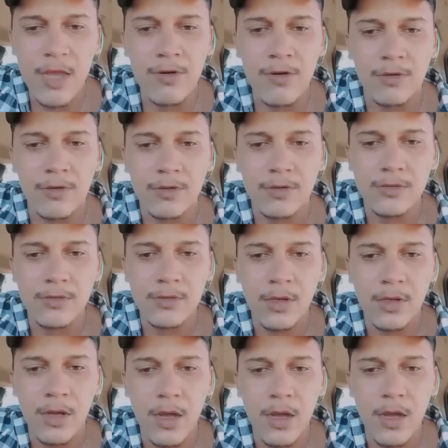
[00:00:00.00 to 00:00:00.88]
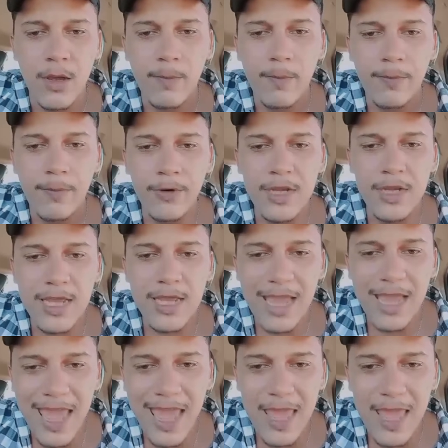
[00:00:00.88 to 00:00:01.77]
Vossa Excelência não tem
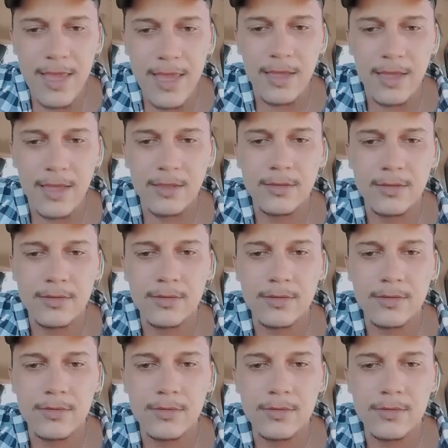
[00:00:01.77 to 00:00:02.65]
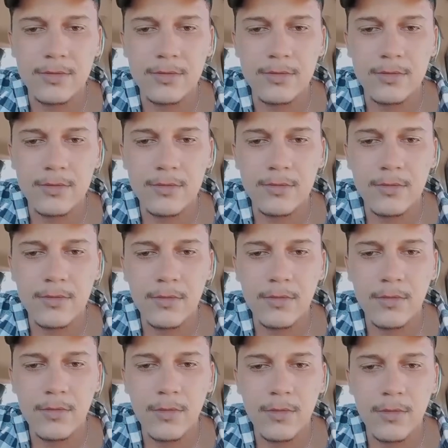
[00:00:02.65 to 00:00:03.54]
respeito nenhum
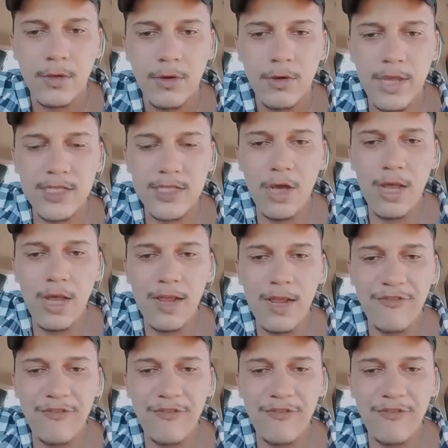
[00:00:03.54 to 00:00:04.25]
por ninguém.